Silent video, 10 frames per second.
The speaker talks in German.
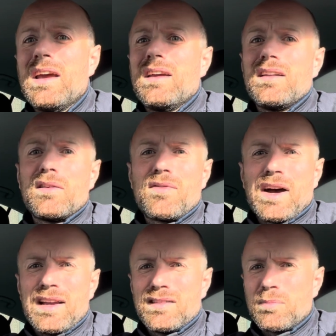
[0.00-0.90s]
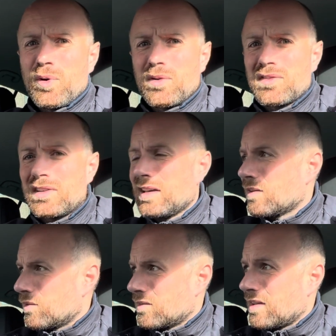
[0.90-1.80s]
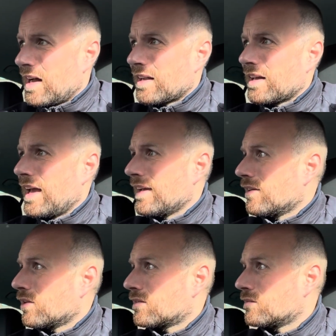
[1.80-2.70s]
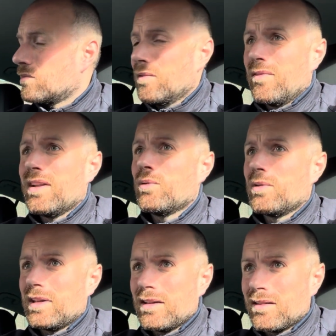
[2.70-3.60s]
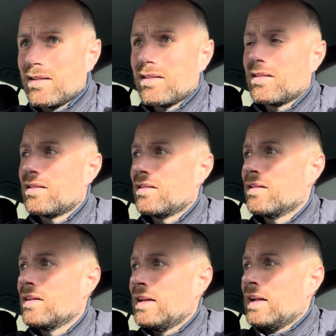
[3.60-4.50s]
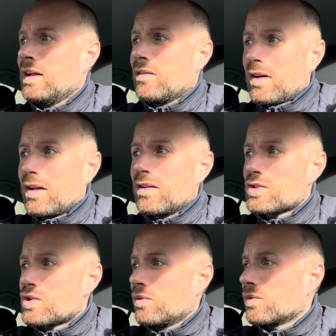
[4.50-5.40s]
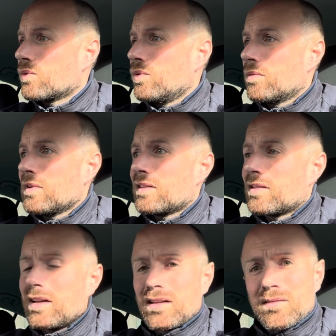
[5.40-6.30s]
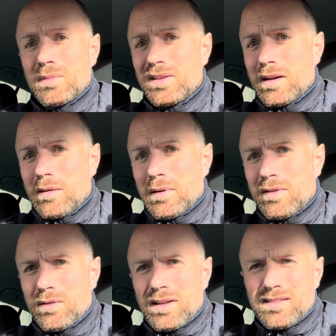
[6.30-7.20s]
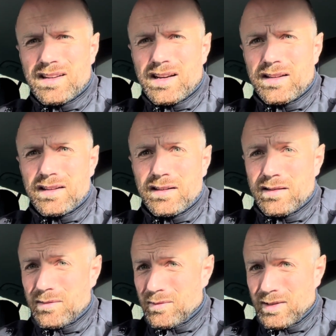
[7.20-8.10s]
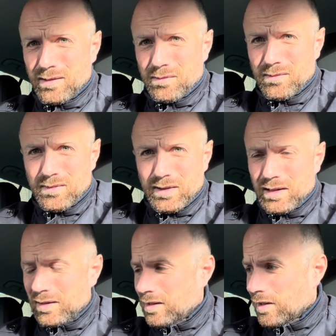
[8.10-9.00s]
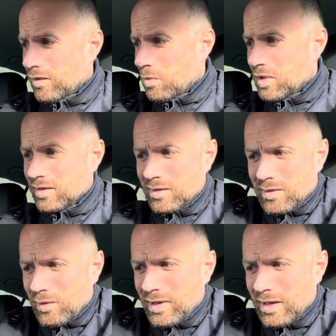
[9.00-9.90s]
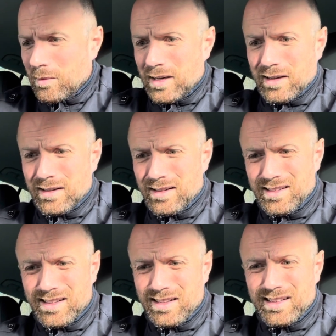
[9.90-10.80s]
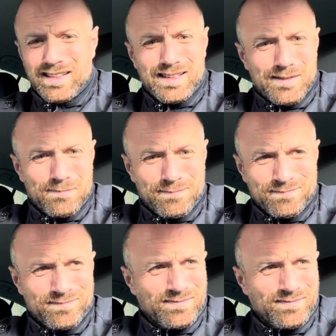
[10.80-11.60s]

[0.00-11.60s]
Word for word: in den Vereinsmodus gehen und sagen, ey, hör zu, wenn du hier äh, war schön und gut die Zeit jetzt mit dir, aber wenn du jetzt gerade hier äh, dich verpisst, sorry, aber dann, dann, ähm,